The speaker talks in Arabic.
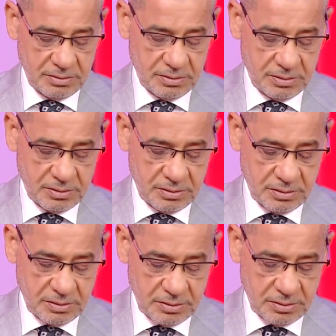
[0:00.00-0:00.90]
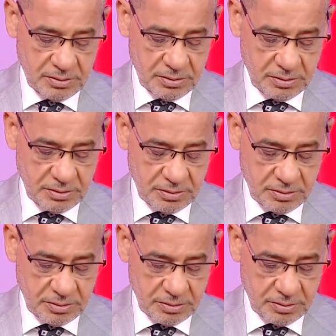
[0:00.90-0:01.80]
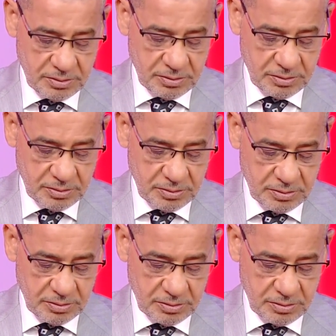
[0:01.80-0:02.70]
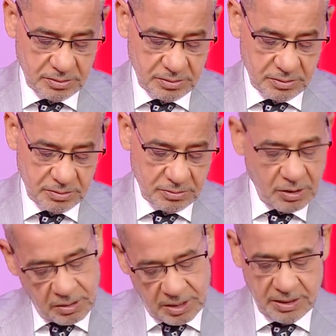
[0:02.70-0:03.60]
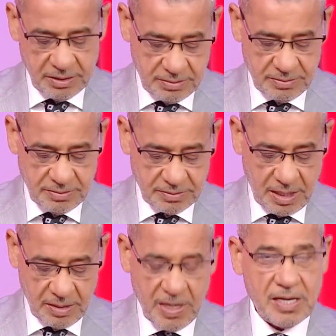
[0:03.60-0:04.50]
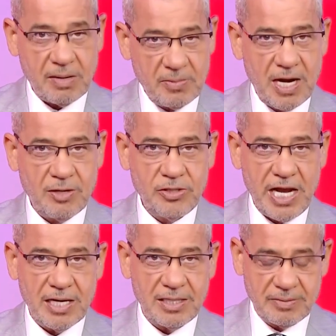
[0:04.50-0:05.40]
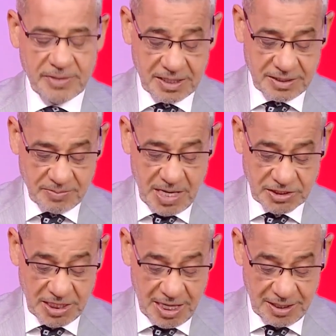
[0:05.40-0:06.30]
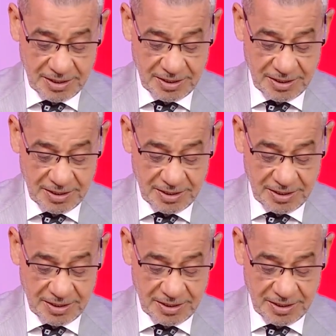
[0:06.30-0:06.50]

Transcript: انا مدير طبي مركز الرايه الطبي اوكي طيب هي عملنا له دعايه للمركز ماشي الحال